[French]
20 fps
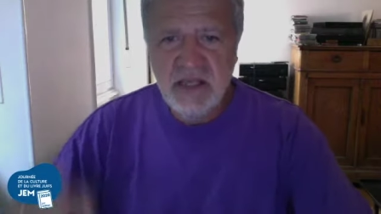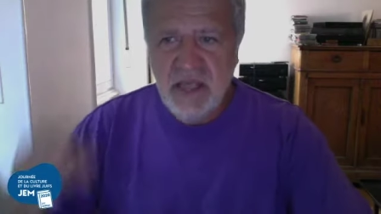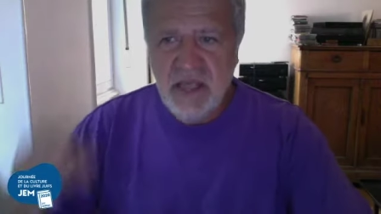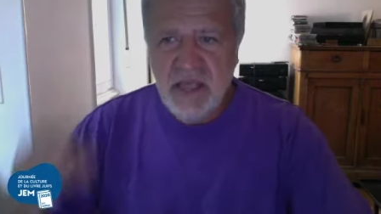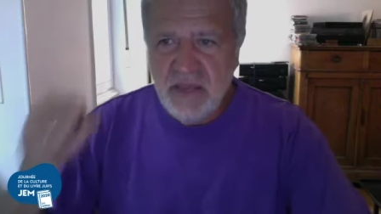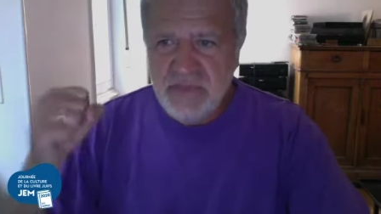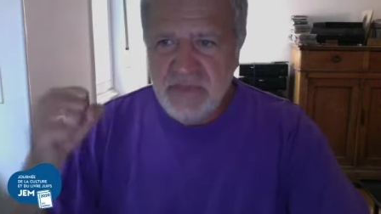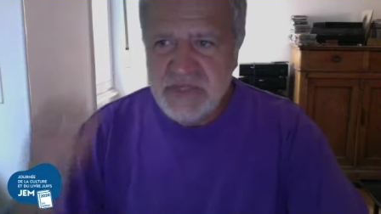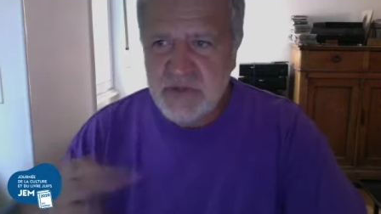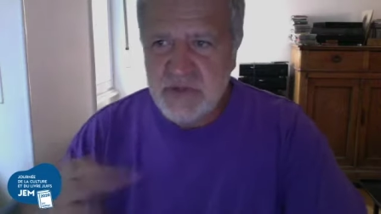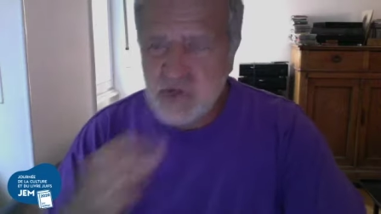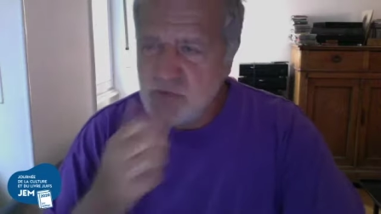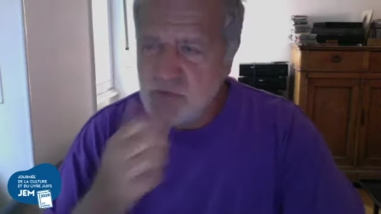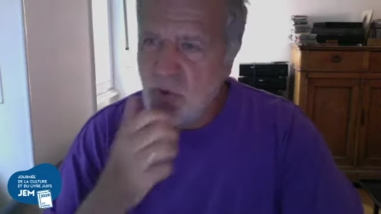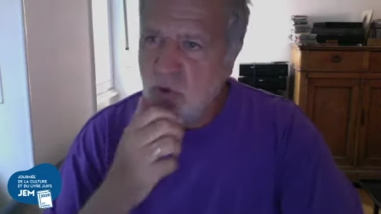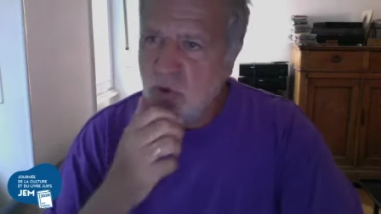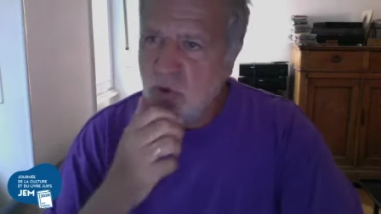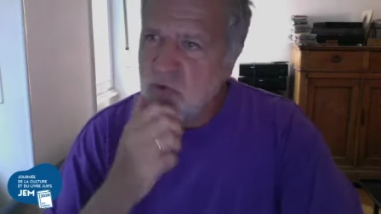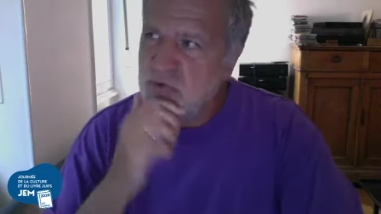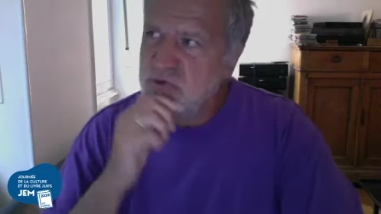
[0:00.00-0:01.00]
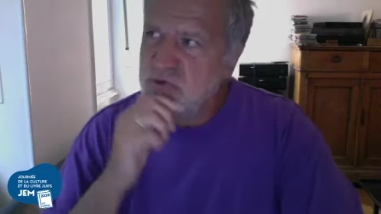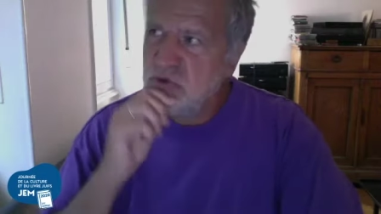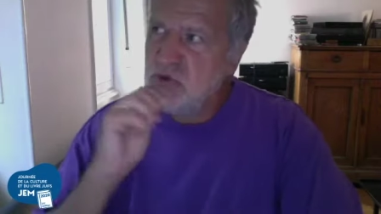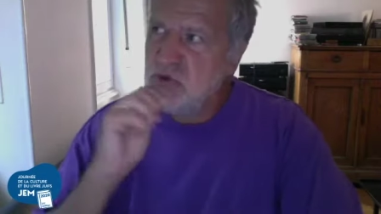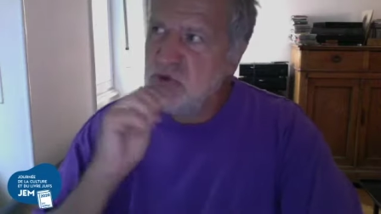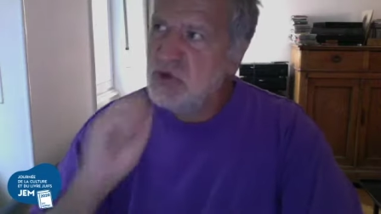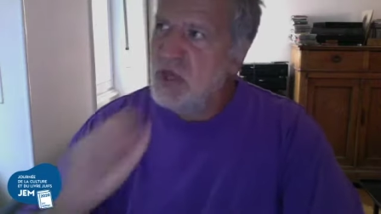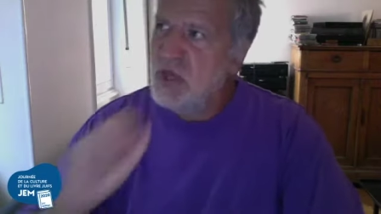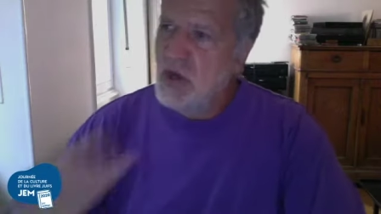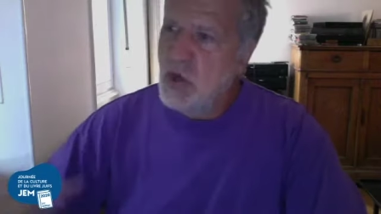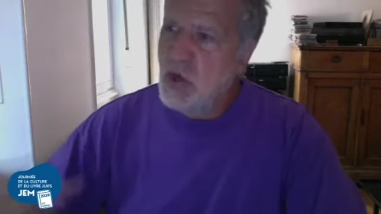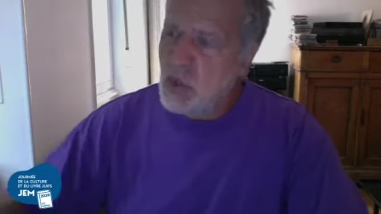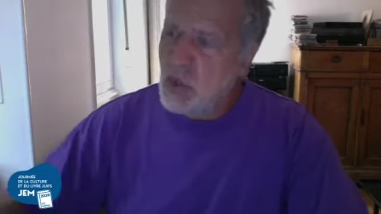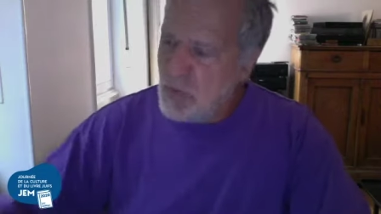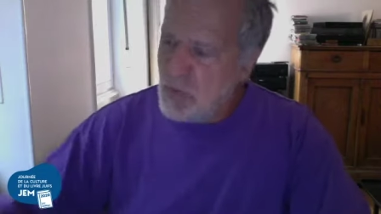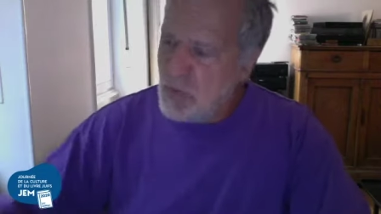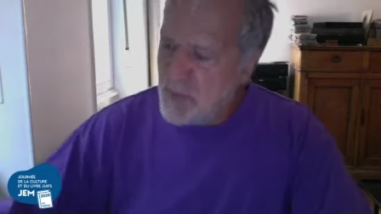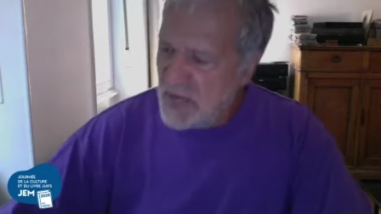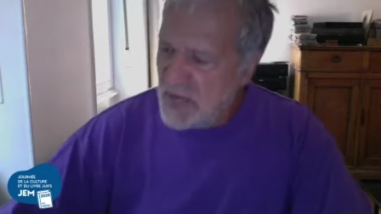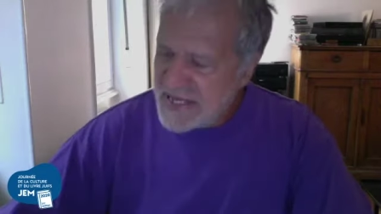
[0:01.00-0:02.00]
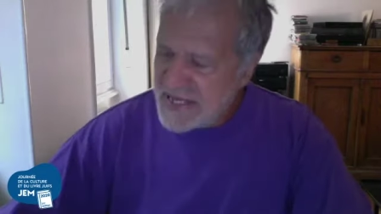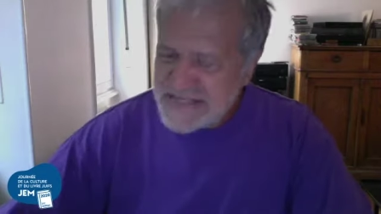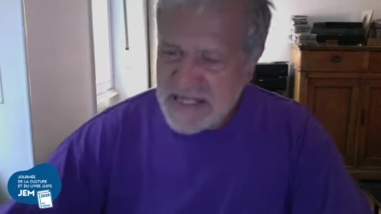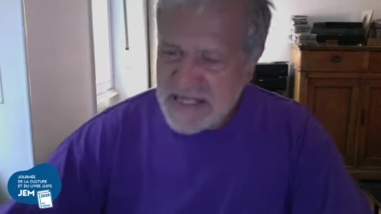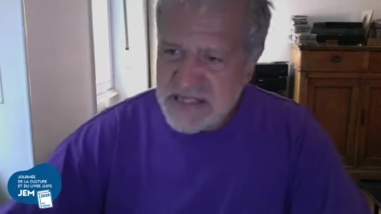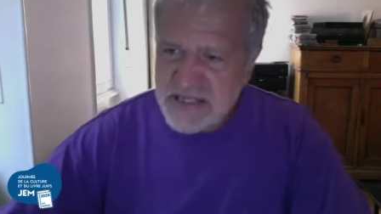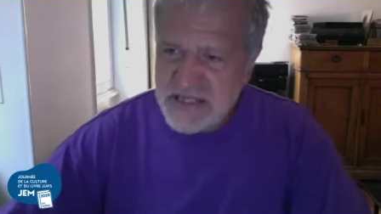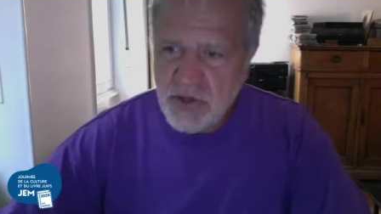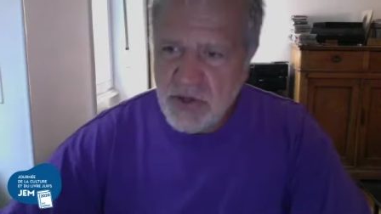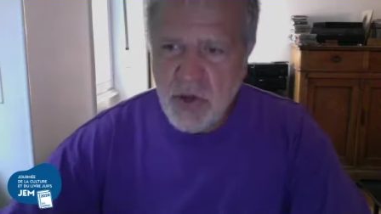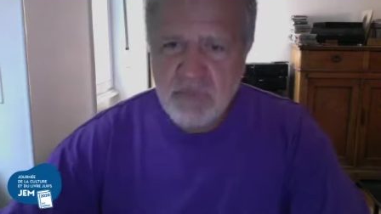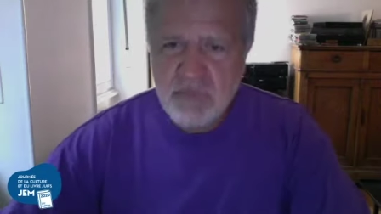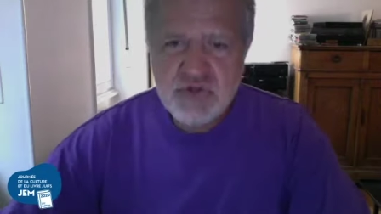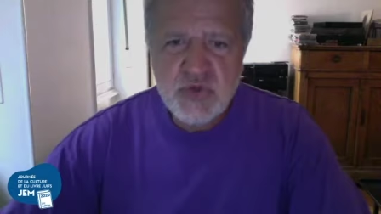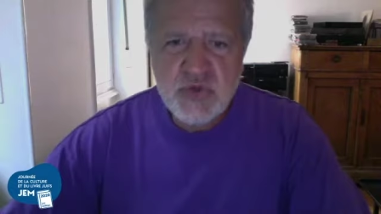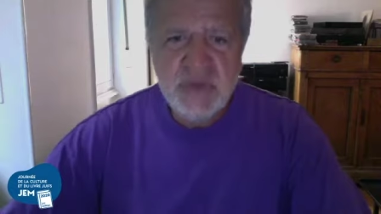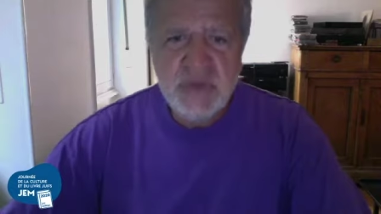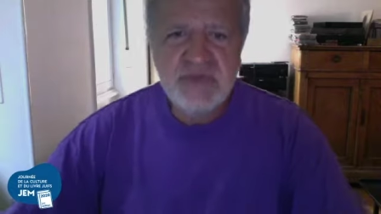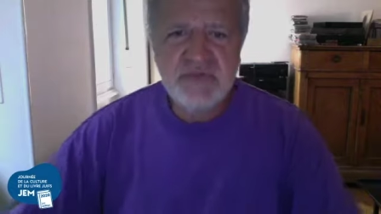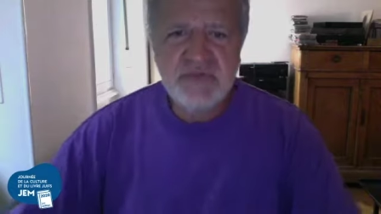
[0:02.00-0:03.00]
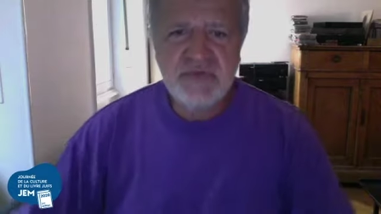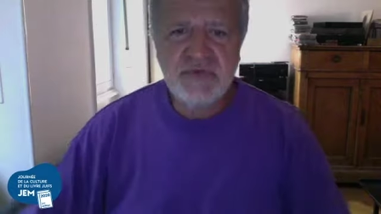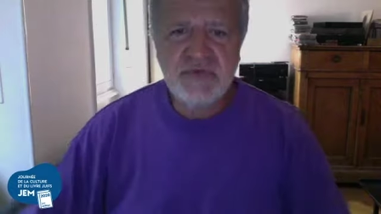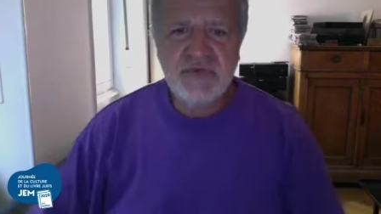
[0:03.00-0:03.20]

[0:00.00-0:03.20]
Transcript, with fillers: Parce que je me rends compte qu'on ne peut pas exercer comme juif